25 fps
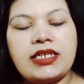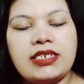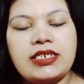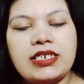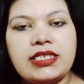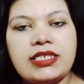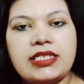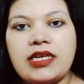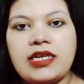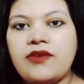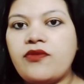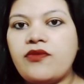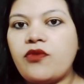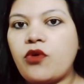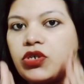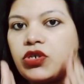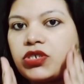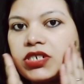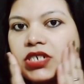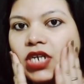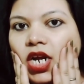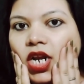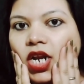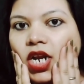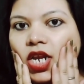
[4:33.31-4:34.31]
अच्छे से
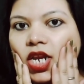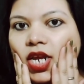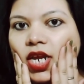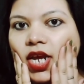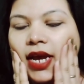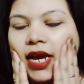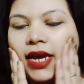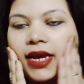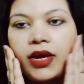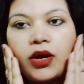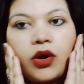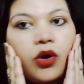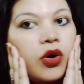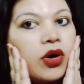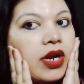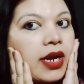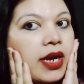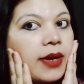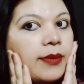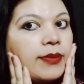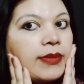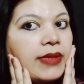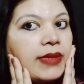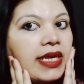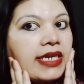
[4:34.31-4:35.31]
वॉश कर लिया है
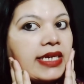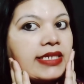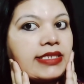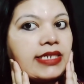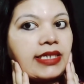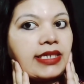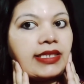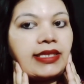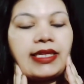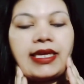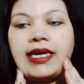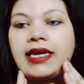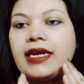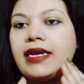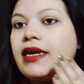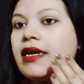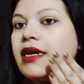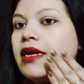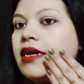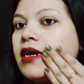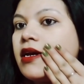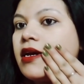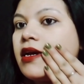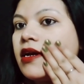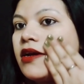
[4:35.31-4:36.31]
और आप देख सकते हैं